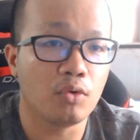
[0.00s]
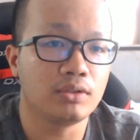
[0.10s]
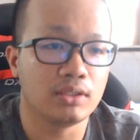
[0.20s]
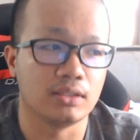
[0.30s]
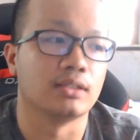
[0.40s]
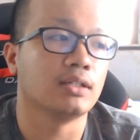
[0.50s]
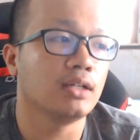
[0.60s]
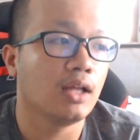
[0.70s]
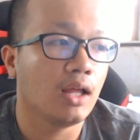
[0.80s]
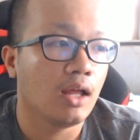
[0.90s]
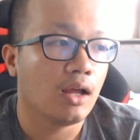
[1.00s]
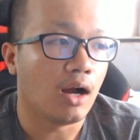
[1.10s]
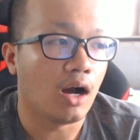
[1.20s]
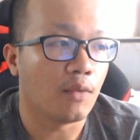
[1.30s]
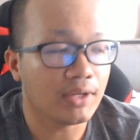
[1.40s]
ดถึง
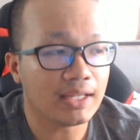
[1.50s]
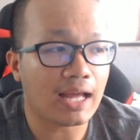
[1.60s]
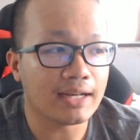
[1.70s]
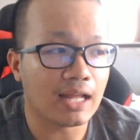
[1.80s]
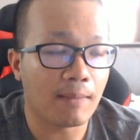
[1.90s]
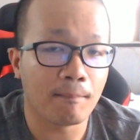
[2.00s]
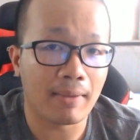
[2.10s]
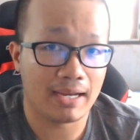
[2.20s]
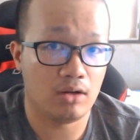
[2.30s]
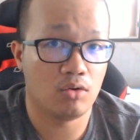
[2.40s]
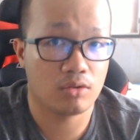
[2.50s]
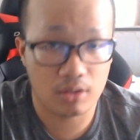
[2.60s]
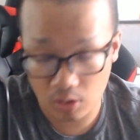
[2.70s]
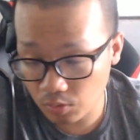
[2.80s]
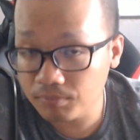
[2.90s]
วิธีการทำไมโล
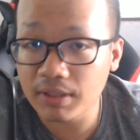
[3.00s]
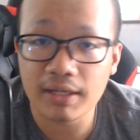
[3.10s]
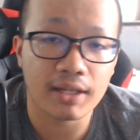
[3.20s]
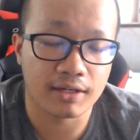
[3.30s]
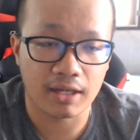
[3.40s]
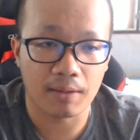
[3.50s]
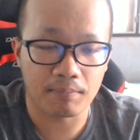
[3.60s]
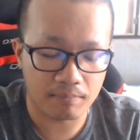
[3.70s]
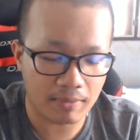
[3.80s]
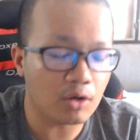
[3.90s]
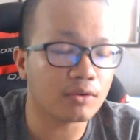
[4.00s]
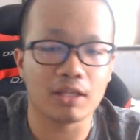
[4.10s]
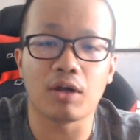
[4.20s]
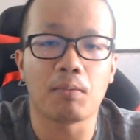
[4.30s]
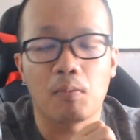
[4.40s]
คิวบ์นั่นเองนะครับไมโลคิ
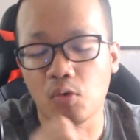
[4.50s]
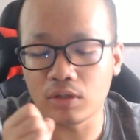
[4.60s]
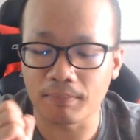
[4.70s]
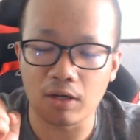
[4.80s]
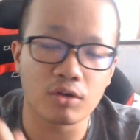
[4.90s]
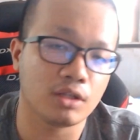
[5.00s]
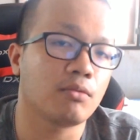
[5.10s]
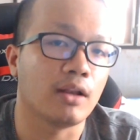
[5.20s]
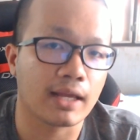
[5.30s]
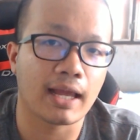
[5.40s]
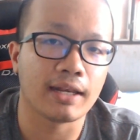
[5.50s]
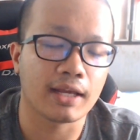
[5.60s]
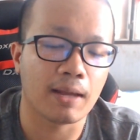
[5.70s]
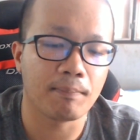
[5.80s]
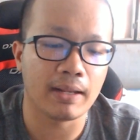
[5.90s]
วบ์ผมพูดถึงไมโลคิวบ์ก่อนละกันนะ
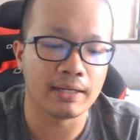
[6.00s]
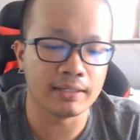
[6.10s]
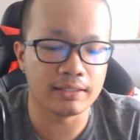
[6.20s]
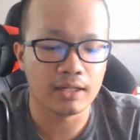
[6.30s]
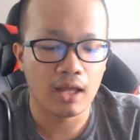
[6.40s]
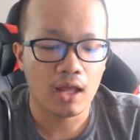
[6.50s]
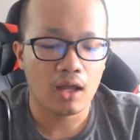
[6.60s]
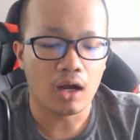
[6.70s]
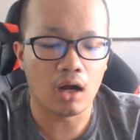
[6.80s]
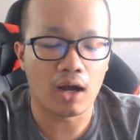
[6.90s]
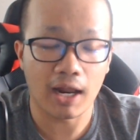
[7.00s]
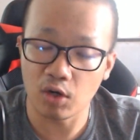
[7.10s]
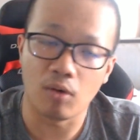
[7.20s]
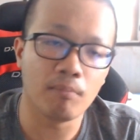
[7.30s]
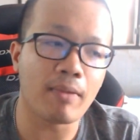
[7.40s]
ครับเป็นขน
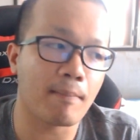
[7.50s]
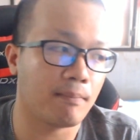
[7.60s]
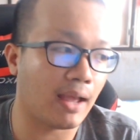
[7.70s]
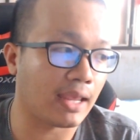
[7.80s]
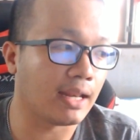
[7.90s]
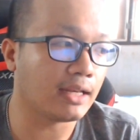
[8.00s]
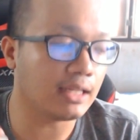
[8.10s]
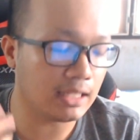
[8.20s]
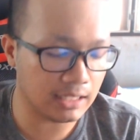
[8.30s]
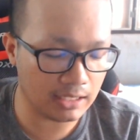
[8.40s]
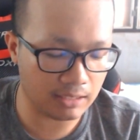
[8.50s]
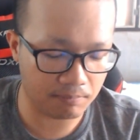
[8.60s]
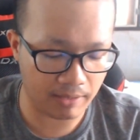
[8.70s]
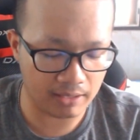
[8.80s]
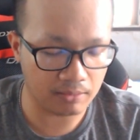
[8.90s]
มแบบใหม่นะที่
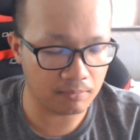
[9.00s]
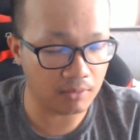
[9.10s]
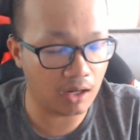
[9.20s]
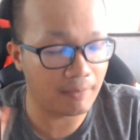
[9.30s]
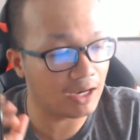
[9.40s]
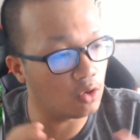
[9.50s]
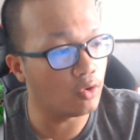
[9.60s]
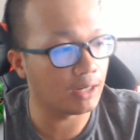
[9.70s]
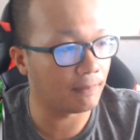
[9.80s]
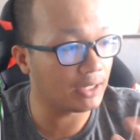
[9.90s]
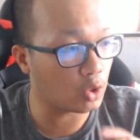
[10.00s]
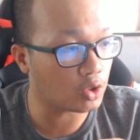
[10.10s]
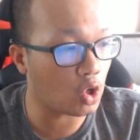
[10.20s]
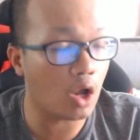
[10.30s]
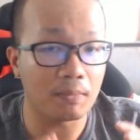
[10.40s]
เป็นไมโลเนี่ยเป็น
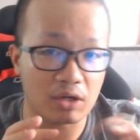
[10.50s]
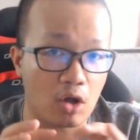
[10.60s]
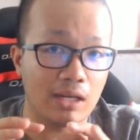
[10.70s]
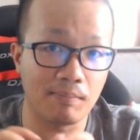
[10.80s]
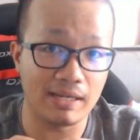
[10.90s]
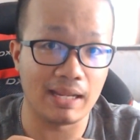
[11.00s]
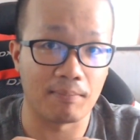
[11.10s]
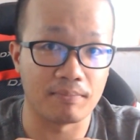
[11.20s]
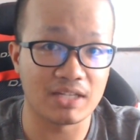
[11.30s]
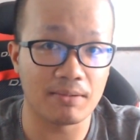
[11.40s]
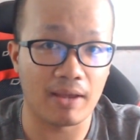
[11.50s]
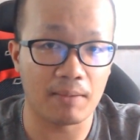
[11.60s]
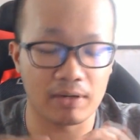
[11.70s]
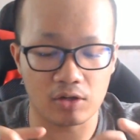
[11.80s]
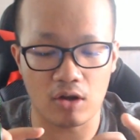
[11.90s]
ก้อนๆเป็นก้อนเหลี่ยมๆใช่ไหม
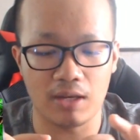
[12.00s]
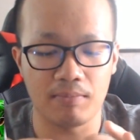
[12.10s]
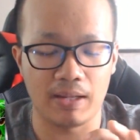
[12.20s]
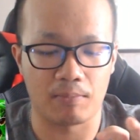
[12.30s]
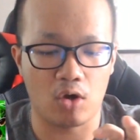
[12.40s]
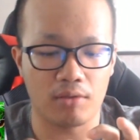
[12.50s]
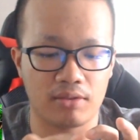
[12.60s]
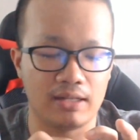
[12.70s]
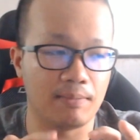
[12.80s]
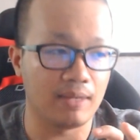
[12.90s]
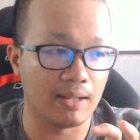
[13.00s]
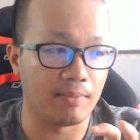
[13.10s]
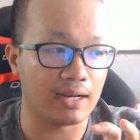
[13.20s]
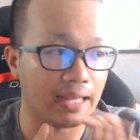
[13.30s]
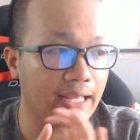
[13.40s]
เป็นก้อนเหลี่ยมๆก้อนสี่เหลี่ยมๆ
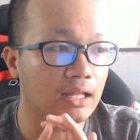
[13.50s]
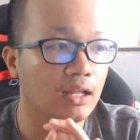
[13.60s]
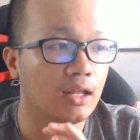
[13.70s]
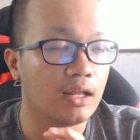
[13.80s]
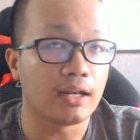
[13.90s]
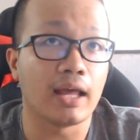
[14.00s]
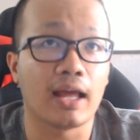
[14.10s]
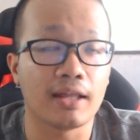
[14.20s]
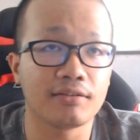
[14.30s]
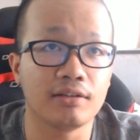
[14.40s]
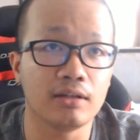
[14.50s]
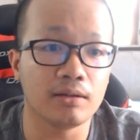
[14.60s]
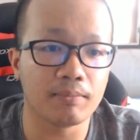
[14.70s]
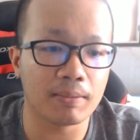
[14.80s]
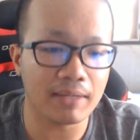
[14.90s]
เล็กๆนะฮะซึ่ง
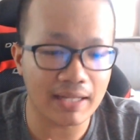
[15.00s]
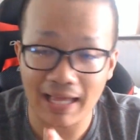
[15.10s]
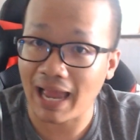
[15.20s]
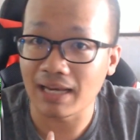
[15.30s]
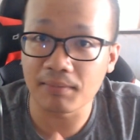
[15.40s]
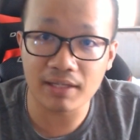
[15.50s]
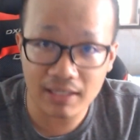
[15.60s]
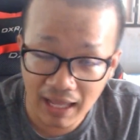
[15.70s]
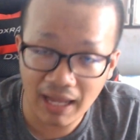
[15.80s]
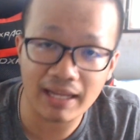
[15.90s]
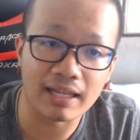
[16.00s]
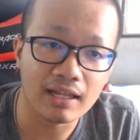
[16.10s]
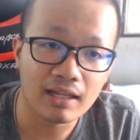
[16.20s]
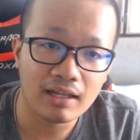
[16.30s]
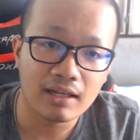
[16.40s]
มันไม่ได้ขายในประเทศไทย
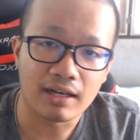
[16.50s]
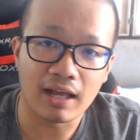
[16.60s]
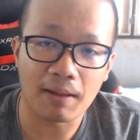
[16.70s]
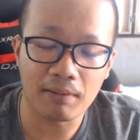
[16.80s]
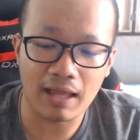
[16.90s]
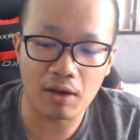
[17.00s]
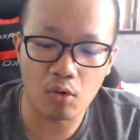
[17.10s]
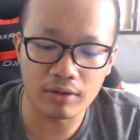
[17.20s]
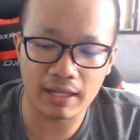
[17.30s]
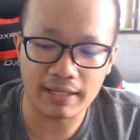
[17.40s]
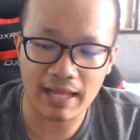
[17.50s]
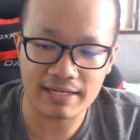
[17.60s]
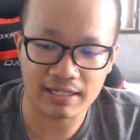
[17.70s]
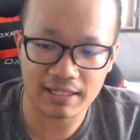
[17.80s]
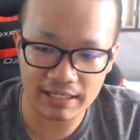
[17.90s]
นะครับหลายๆคนเนี่ยอยาก
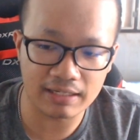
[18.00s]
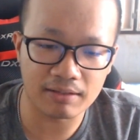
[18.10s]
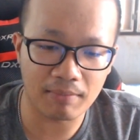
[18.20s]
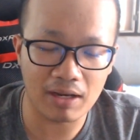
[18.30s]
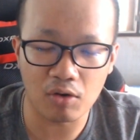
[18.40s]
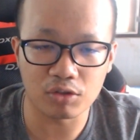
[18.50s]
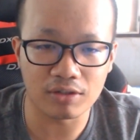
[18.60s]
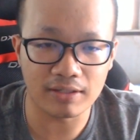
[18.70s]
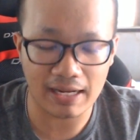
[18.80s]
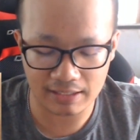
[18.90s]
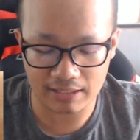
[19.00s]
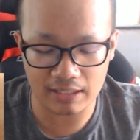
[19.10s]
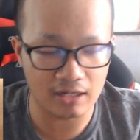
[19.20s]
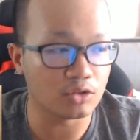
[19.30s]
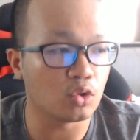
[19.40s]
จะกินไมโลตัวอยากจะกิน
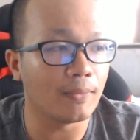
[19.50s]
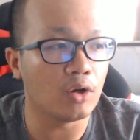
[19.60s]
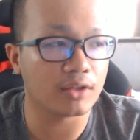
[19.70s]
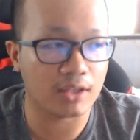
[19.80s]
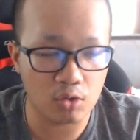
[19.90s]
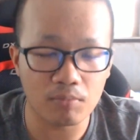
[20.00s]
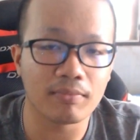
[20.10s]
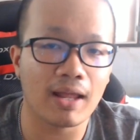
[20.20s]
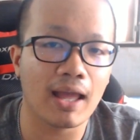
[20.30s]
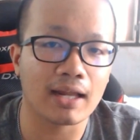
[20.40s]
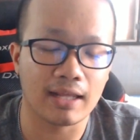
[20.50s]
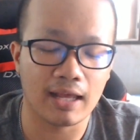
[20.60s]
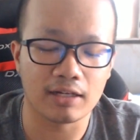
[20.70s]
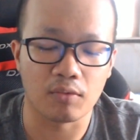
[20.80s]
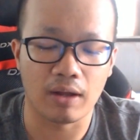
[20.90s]
ตัวไมโลคิวบ์นาคนะ
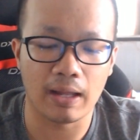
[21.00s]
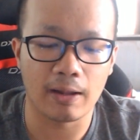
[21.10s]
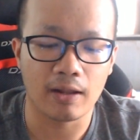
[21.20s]
ฮะแต่ว่า